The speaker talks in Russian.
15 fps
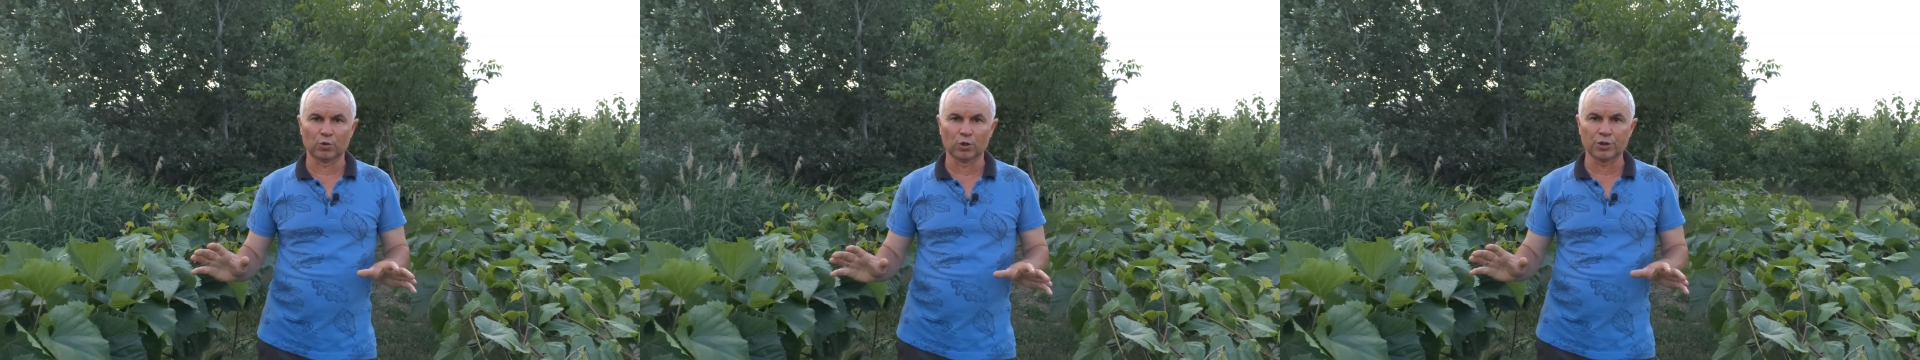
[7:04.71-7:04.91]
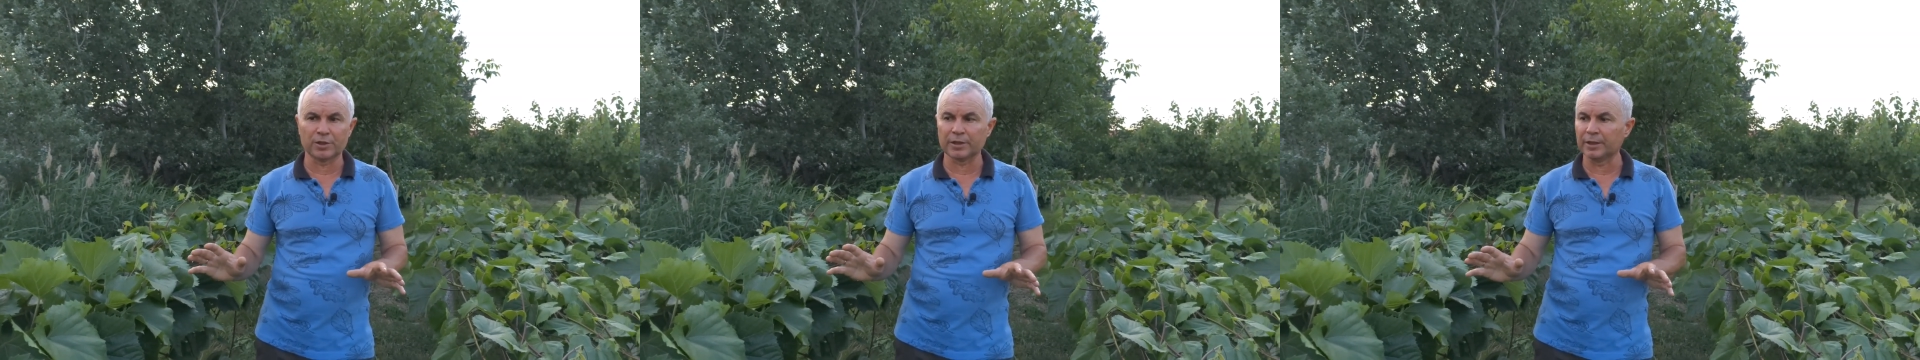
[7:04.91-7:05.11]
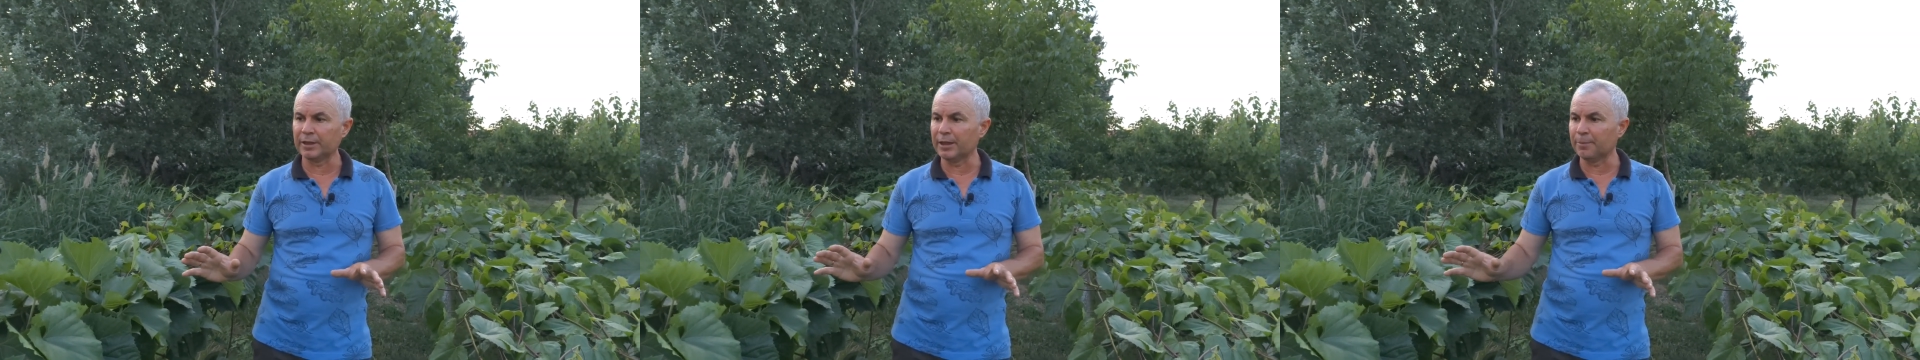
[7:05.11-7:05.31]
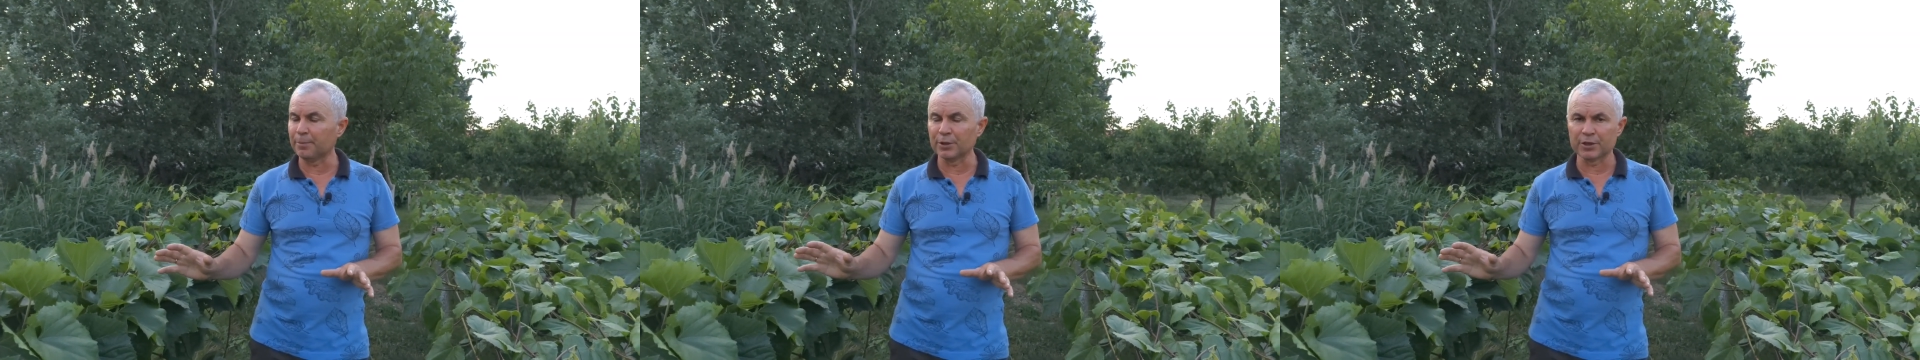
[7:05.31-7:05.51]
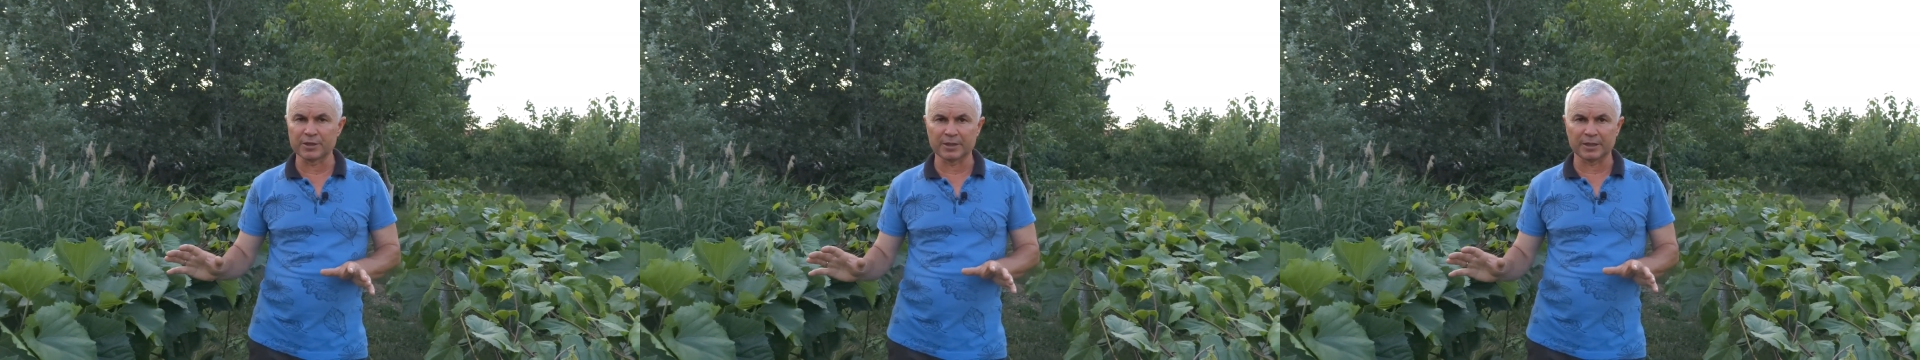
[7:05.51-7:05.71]
то есть не
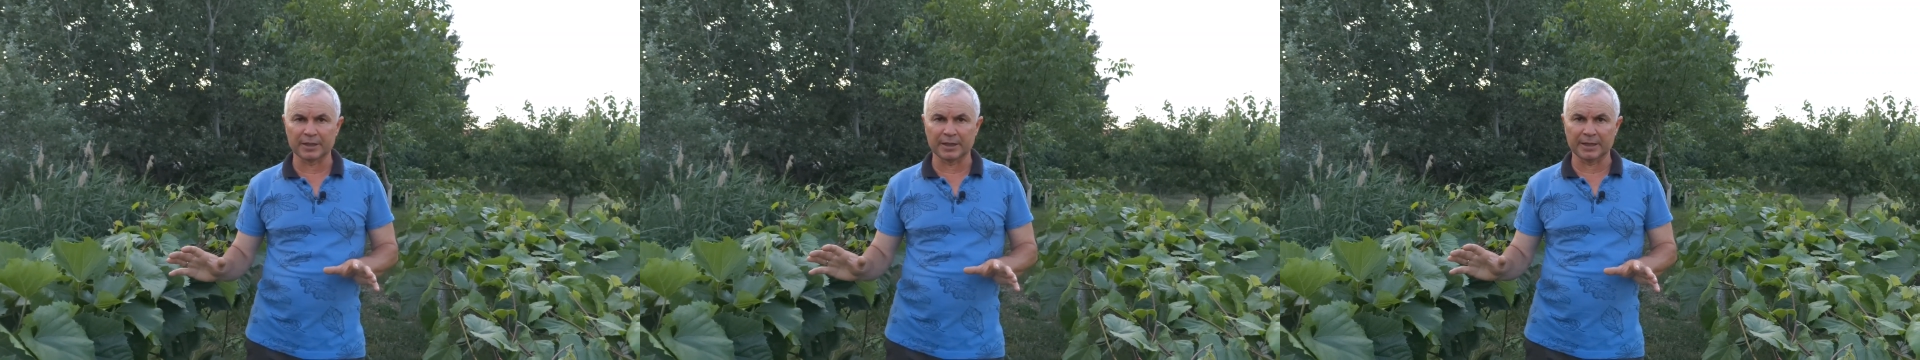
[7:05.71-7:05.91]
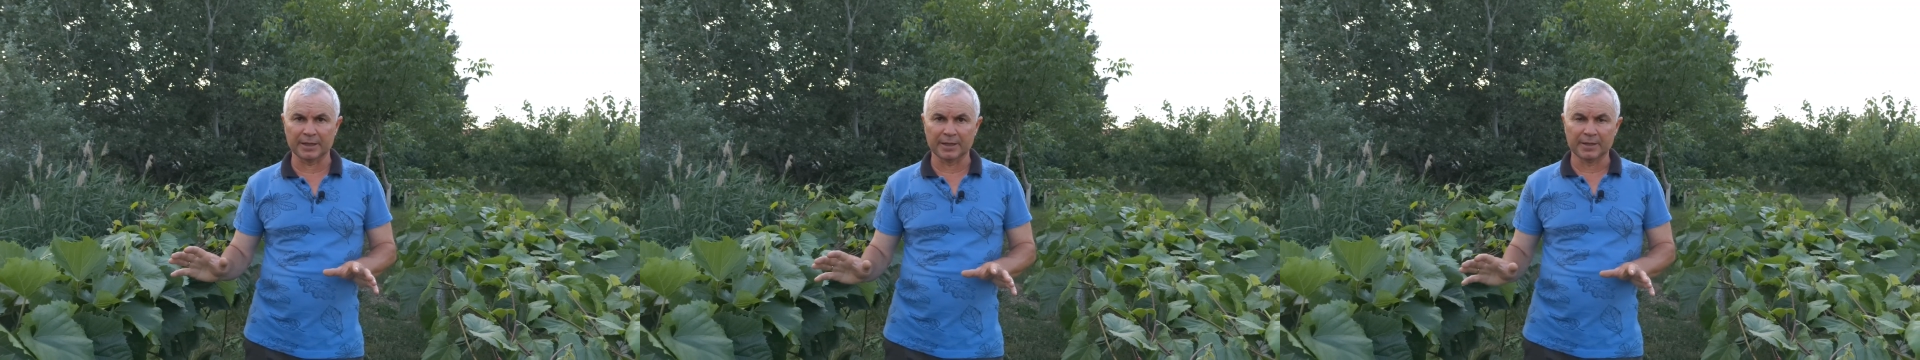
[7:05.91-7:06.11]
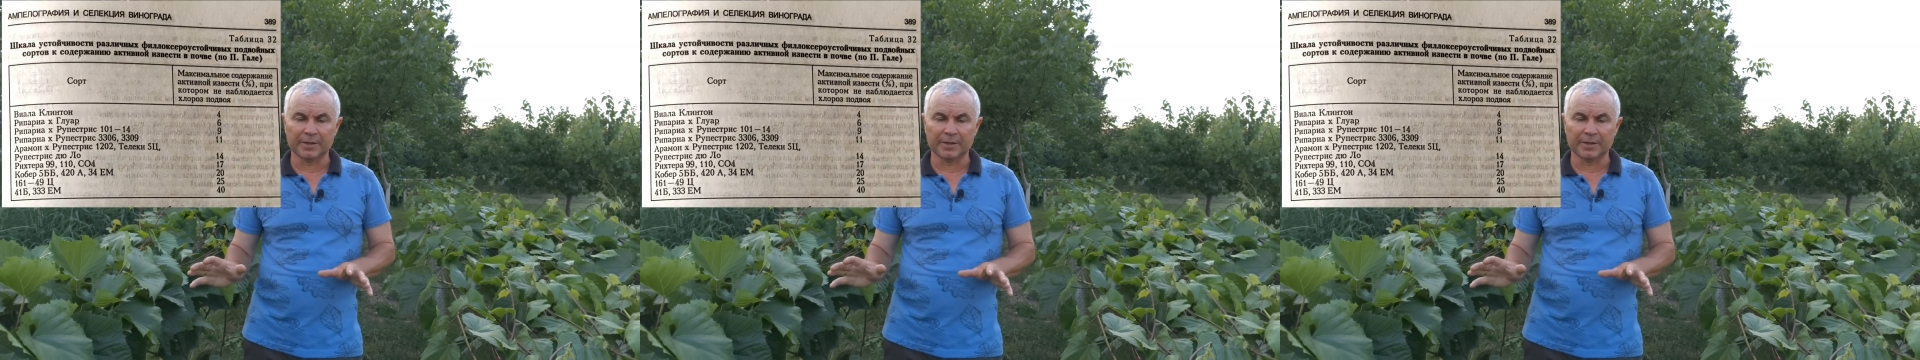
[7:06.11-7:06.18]
пересыхать.